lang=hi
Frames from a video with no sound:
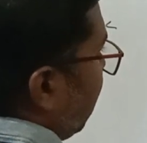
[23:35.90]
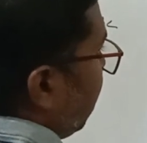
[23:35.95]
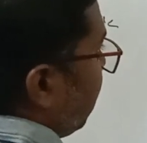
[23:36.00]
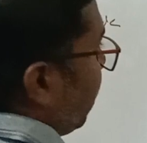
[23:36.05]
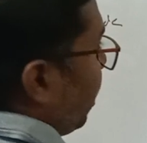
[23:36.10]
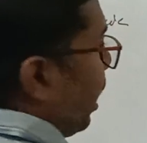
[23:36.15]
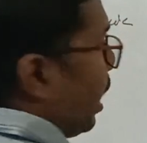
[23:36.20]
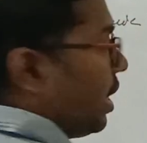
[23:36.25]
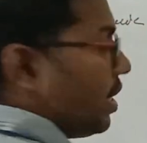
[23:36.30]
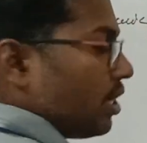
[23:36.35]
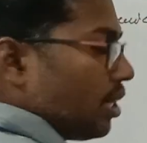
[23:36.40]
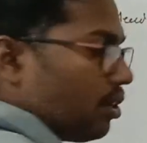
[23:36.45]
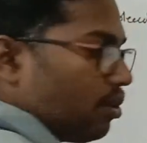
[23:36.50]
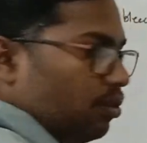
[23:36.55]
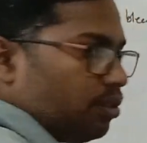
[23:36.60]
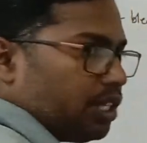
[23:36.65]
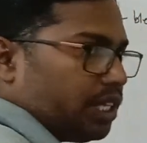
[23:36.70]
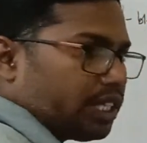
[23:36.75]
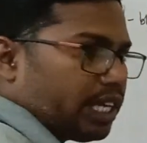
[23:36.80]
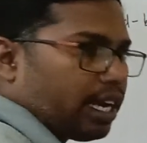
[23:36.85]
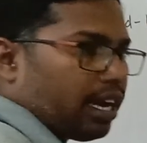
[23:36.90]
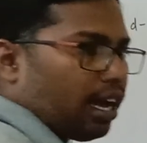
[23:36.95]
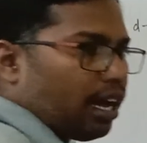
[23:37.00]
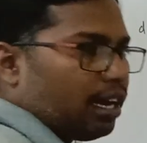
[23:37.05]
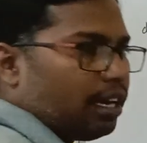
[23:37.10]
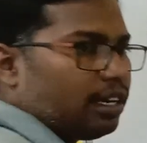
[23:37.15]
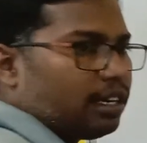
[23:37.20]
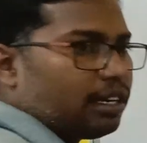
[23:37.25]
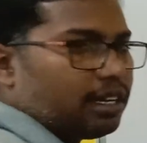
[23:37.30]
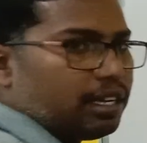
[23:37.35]
लेंथेनाइट संकुचन के
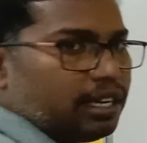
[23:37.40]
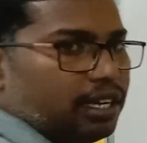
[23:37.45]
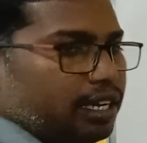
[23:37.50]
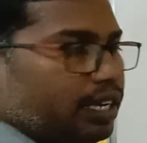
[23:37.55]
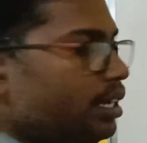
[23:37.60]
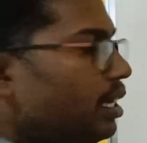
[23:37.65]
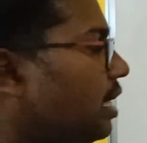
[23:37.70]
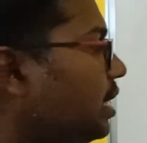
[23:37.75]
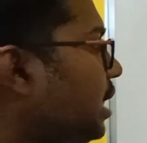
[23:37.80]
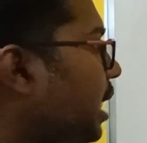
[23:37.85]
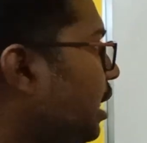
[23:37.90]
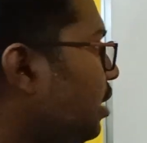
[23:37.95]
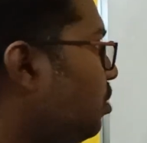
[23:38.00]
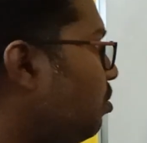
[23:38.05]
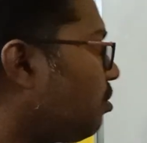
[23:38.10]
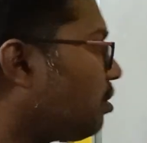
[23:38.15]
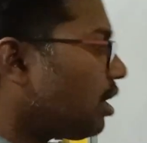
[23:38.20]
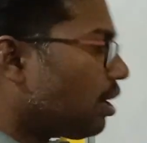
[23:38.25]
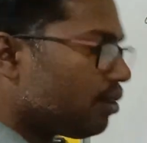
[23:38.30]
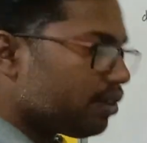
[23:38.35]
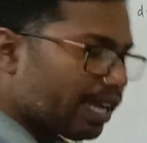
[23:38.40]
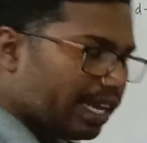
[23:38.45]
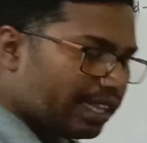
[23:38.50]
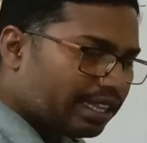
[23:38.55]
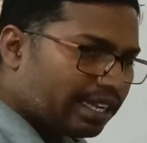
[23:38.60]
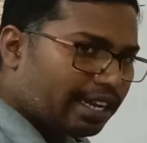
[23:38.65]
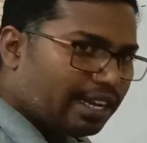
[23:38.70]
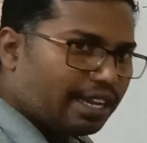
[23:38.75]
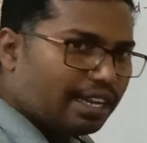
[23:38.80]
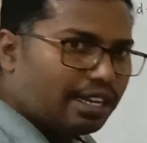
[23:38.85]
कारण इनका साइज छोटा हो
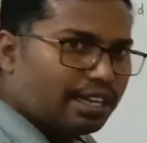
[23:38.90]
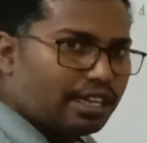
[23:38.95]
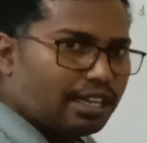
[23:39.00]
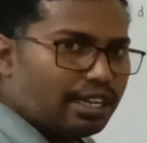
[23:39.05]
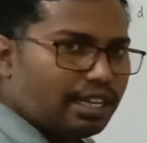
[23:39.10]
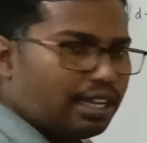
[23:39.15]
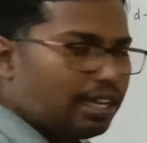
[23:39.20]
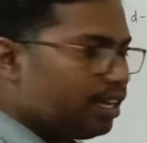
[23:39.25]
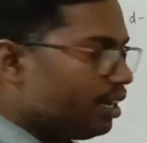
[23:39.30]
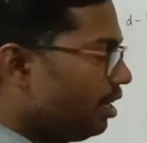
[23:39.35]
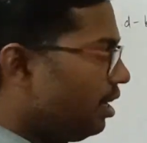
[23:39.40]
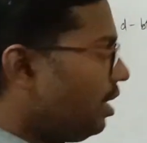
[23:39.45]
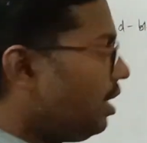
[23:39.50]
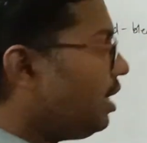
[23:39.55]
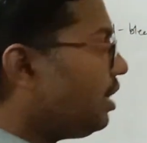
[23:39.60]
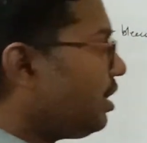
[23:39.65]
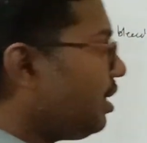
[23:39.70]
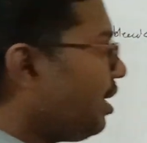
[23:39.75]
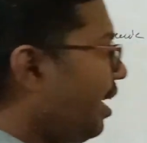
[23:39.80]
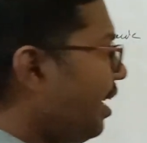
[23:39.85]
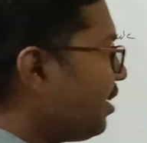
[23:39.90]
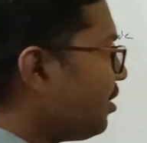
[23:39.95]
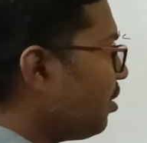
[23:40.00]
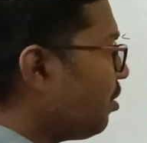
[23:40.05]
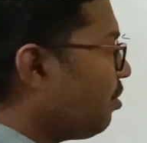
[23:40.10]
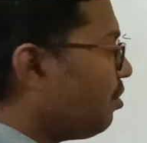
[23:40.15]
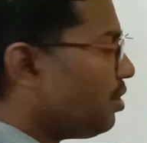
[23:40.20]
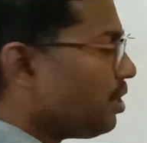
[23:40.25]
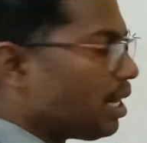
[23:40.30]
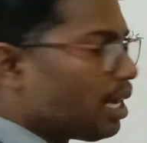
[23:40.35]
जाता है लेंथेनाइट
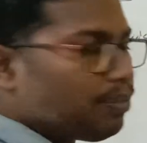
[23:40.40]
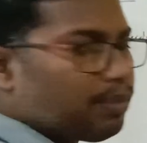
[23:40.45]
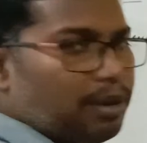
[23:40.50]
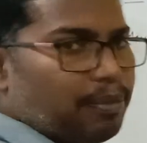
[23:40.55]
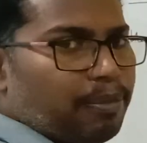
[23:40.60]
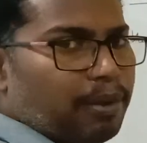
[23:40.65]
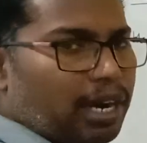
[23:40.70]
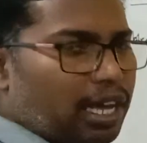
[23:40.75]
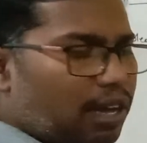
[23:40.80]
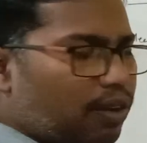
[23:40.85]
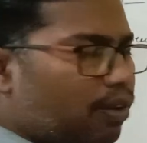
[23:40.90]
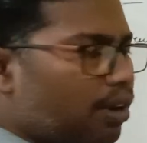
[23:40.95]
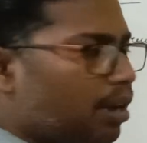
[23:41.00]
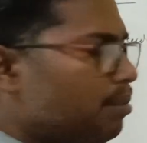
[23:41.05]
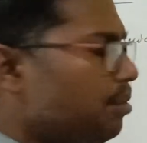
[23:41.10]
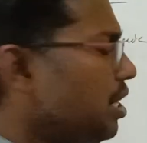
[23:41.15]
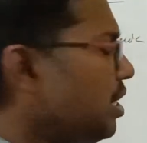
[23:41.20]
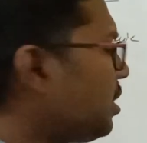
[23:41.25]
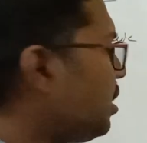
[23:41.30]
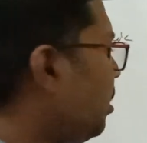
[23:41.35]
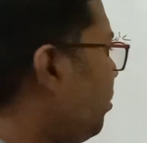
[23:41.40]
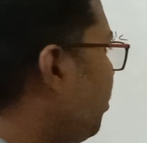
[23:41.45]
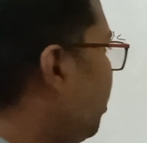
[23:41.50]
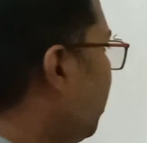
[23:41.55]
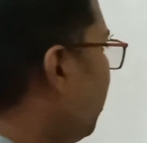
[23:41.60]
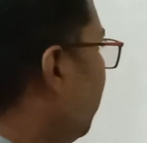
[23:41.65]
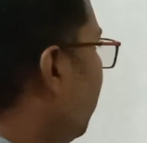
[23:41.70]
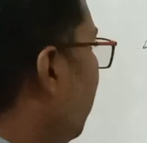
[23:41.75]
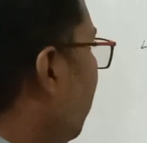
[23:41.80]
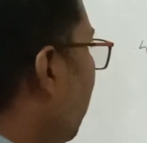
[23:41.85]
संकुचन आपने पढ़ा होगा बी
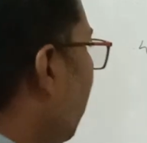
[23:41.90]
में